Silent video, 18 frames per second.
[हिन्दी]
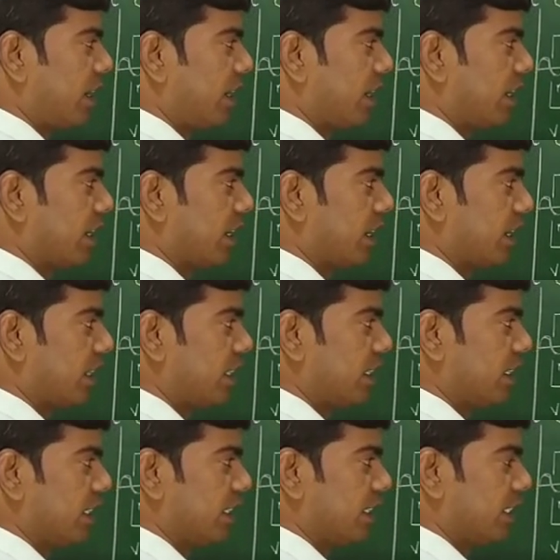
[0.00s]
ठीक है
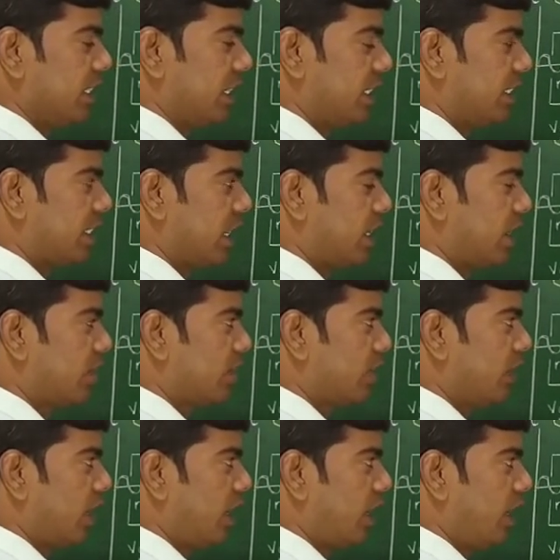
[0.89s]
ये चार्ज
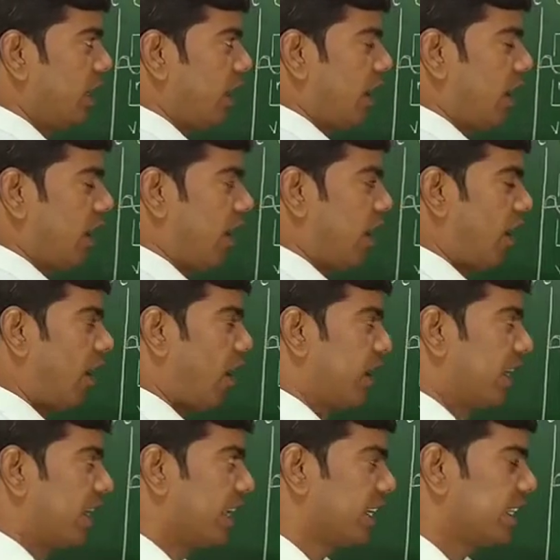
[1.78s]
होगा
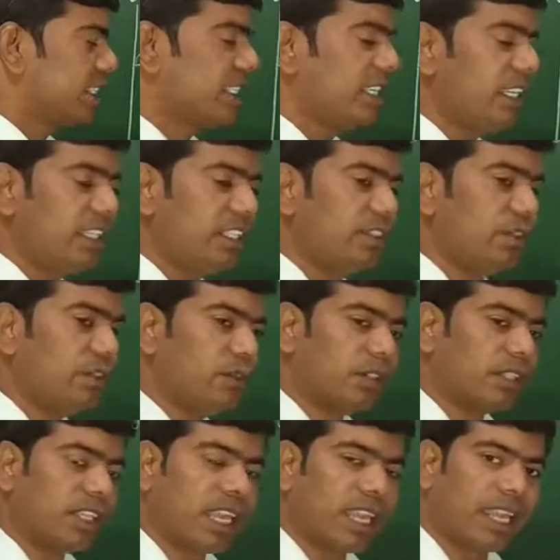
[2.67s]
और एक्सेल जो
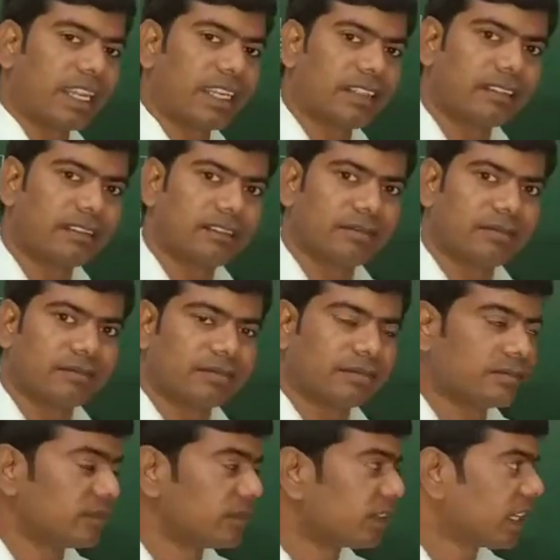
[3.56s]
होता है
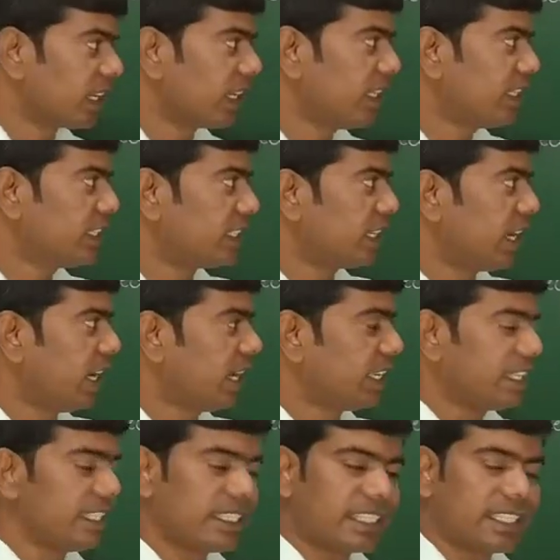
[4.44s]

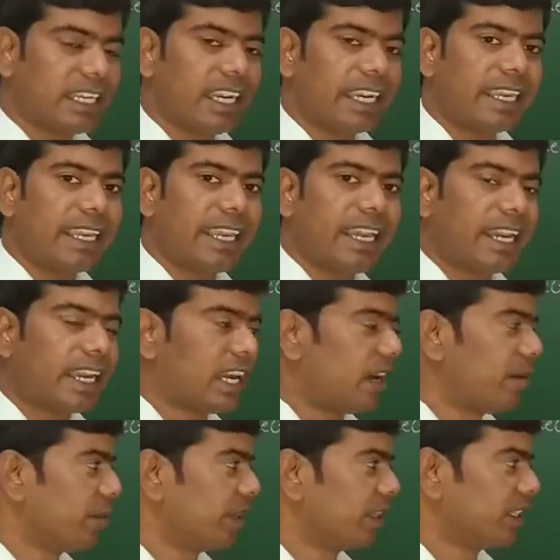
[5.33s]
इसका इसका क्या
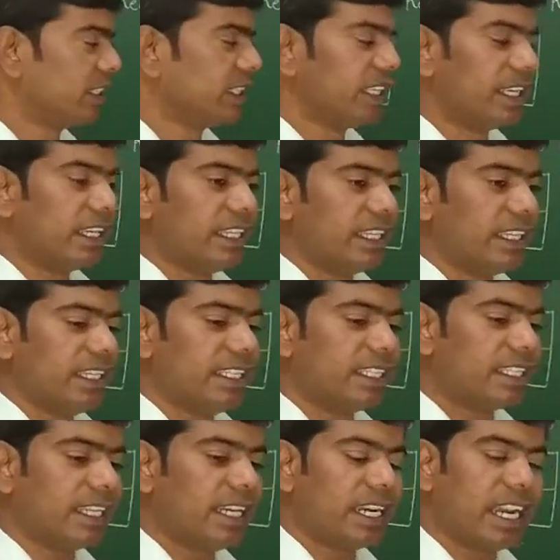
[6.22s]
काम है
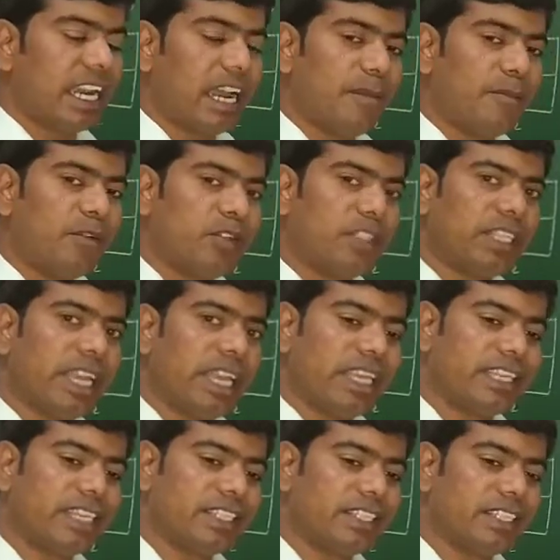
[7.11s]
इसका काम होता
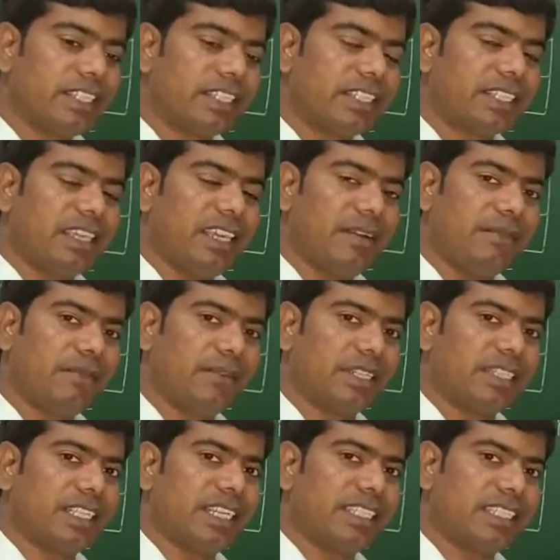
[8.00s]
है कि जिसके
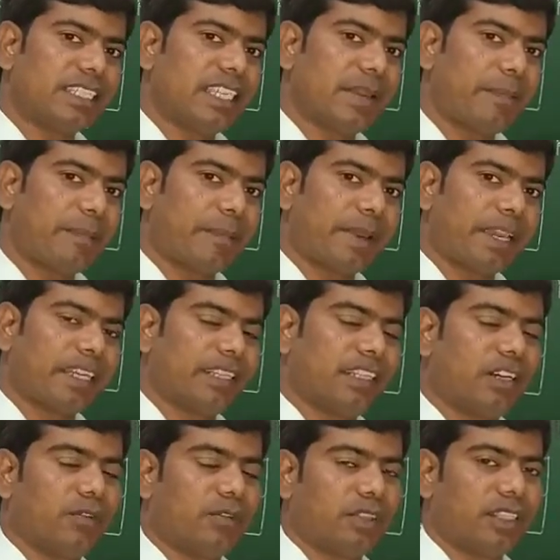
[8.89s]
वजह से
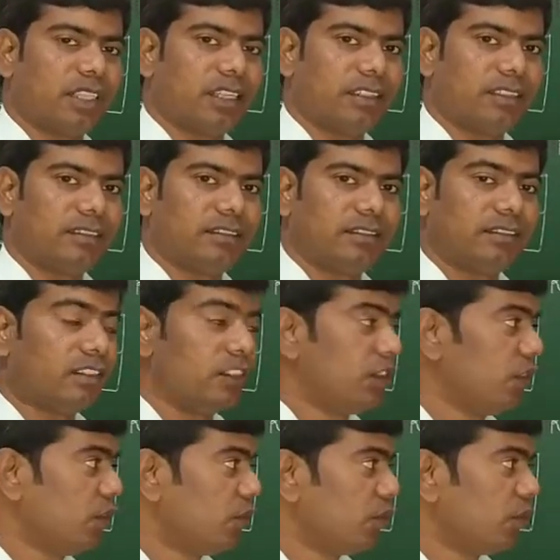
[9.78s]
पैदा होता है
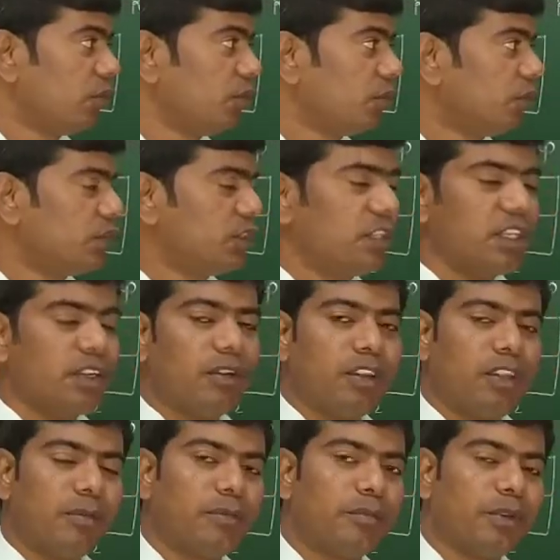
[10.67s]
उसी
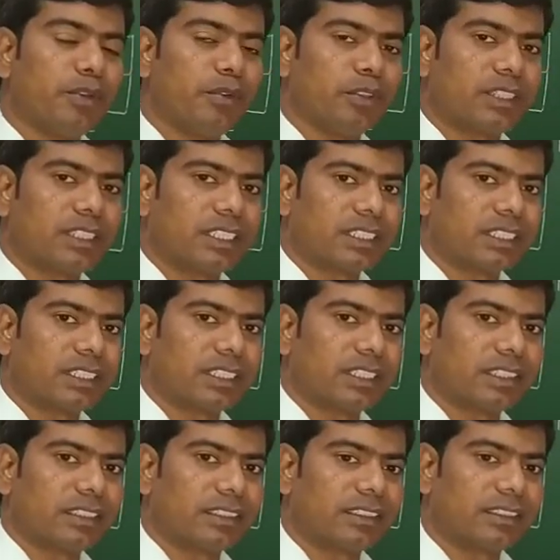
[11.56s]
को ये विरोध
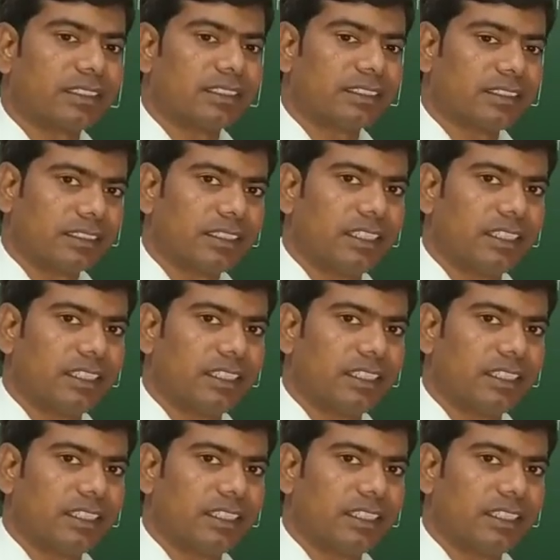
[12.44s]
करता है